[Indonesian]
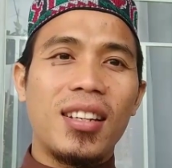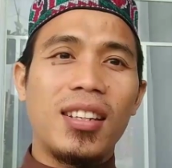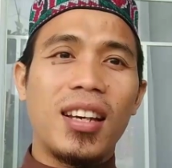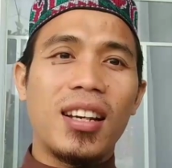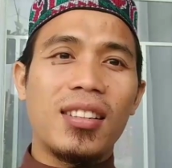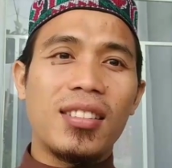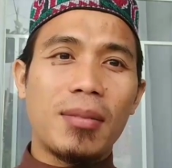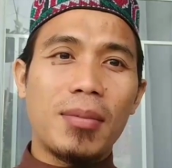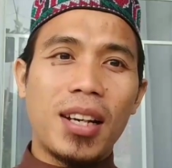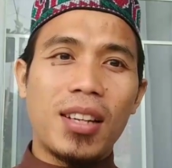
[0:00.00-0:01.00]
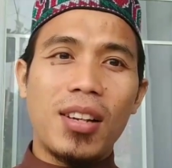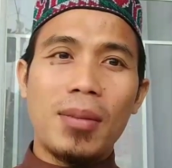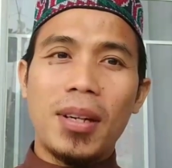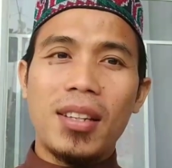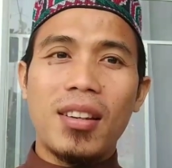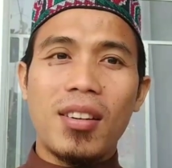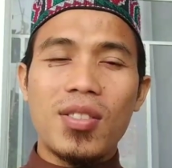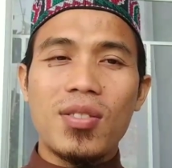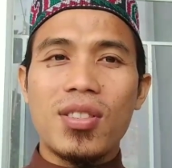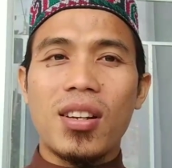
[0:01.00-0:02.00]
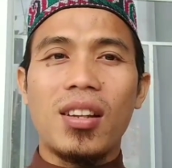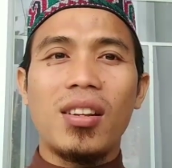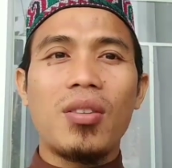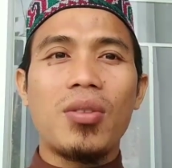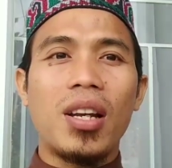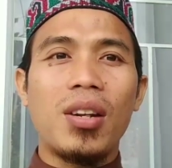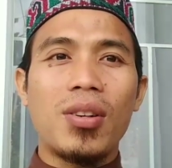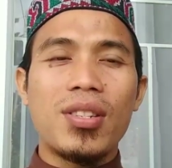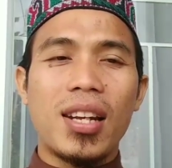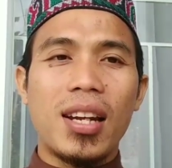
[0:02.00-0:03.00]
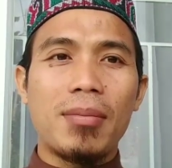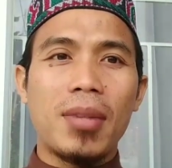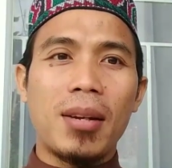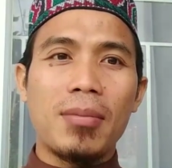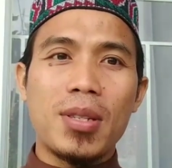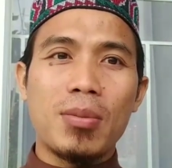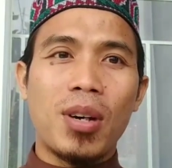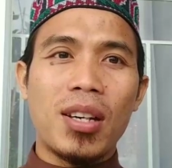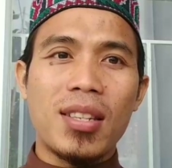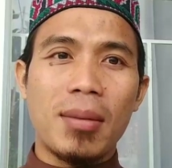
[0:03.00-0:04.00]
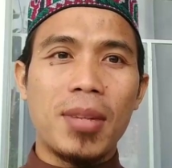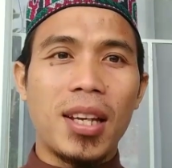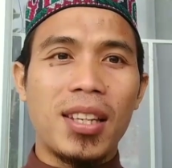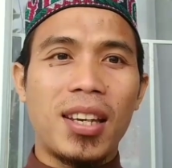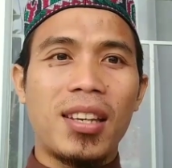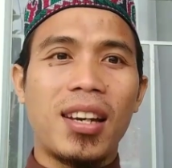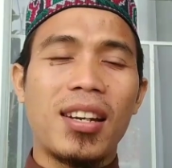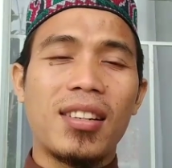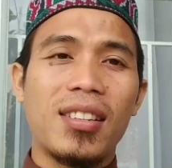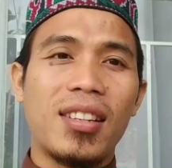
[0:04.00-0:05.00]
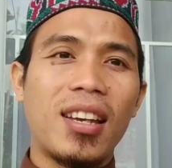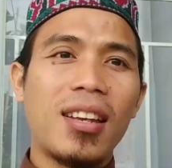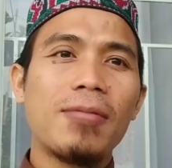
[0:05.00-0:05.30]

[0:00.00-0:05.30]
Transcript: yang disabdakan oleh baginda Rasul sallallahu Alaihi Wasallam dalam sebuah sabdanya yang artinya